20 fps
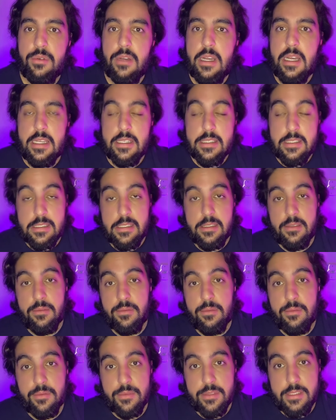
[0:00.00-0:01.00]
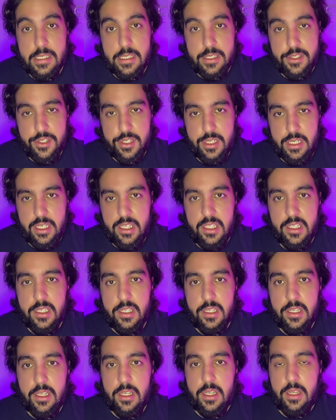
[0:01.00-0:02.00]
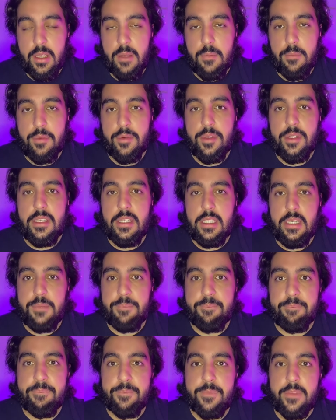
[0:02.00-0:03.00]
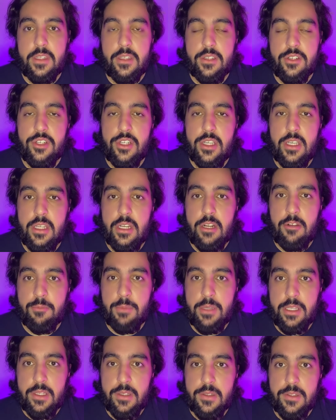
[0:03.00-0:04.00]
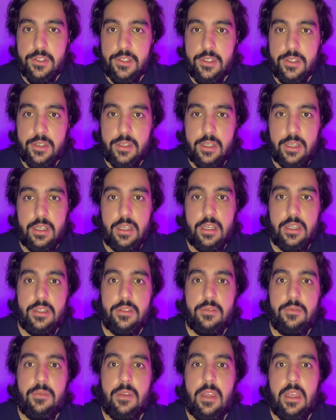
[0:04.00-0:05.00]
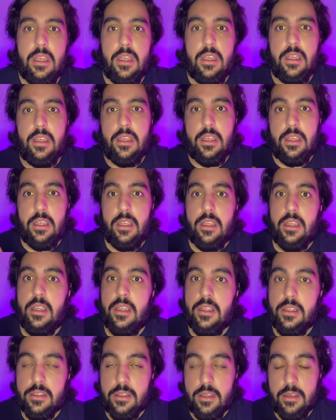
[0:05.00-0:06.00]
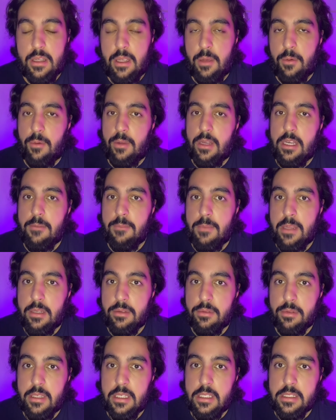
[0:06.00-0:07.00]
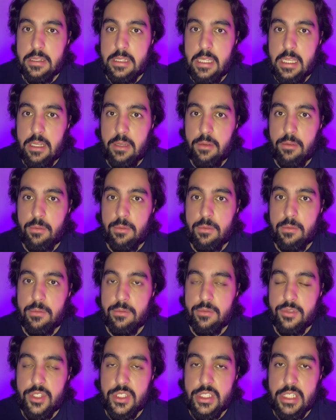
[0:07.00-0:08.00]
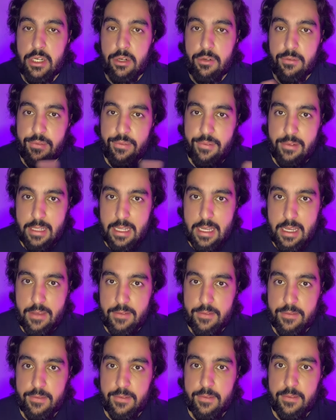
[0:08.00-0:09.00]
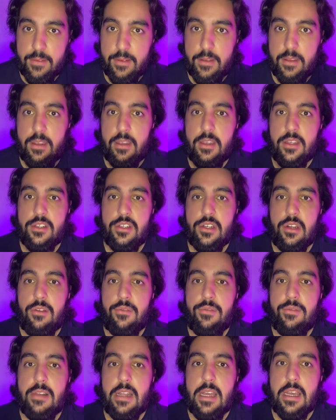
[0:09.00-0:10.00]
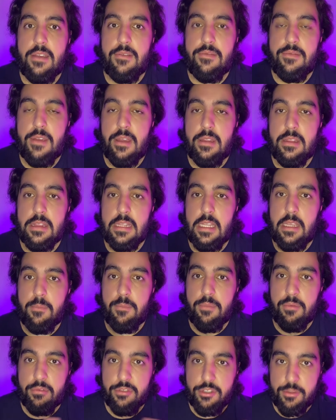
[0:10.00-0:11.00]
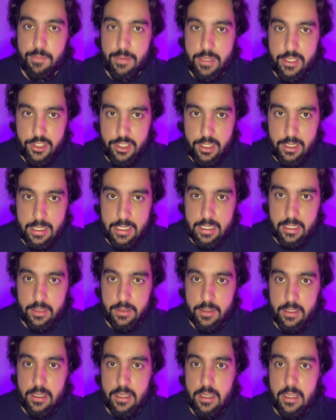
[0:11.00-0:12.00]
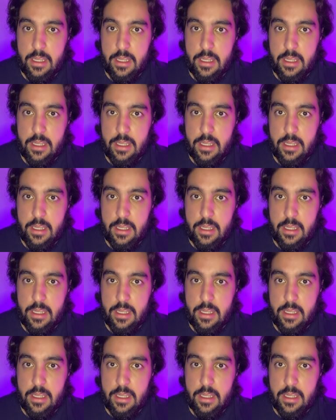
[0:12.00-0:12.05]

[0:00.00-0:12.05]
com ração, com sachê, porque geralmente é, é um alimento que tem um shelf life. Shelf life é tempo de prateleira.